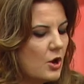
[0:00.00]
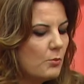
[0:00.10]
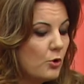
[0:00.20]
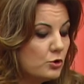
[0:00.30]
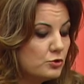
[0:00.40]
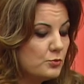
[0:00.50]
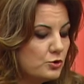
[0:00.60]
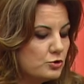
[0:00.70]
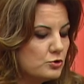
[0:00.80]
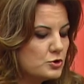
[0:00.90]
boynunu
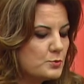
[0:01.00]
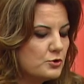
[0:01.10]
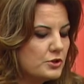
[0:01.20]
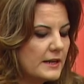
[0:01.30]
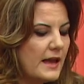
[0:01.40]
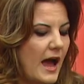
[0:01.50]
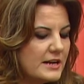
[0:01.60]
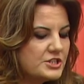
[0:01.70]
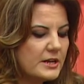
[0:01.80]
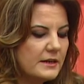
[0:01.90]
büktünüz. Bu ülkede her
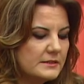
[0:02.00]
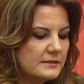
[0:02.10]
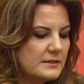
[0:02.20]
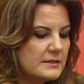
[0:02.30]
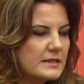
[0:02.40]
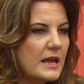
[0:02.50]
şeyi ayırdınız.